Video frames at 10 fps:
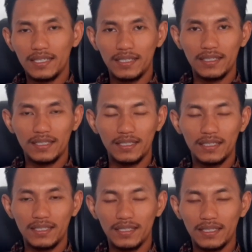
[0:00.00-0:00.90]

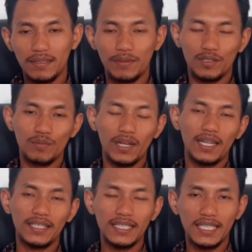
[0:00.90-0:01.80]
Uh, berjumpa
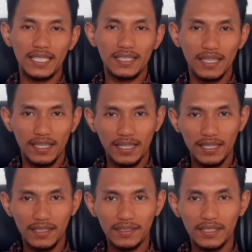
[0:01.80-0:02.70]
lagi dengan
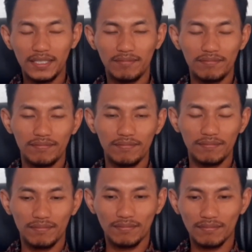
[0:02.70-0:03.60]
saya dan
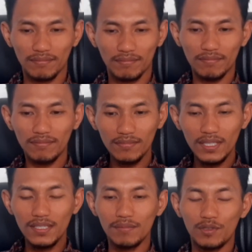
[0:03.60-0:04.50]

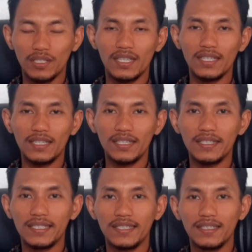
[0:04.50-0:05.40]

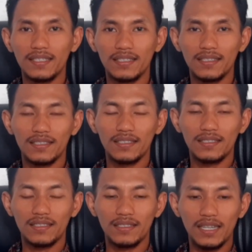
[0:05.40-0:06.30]
semoga
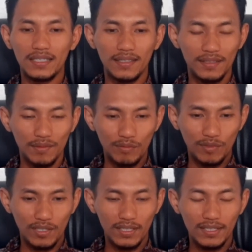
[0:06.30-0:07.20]
uh, anda
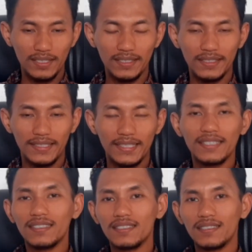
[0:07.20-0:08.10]
semua
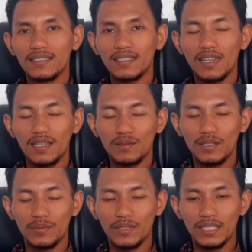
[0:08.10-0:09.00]
selalu
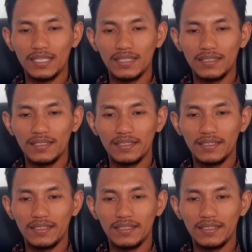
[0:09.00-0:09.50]
diberi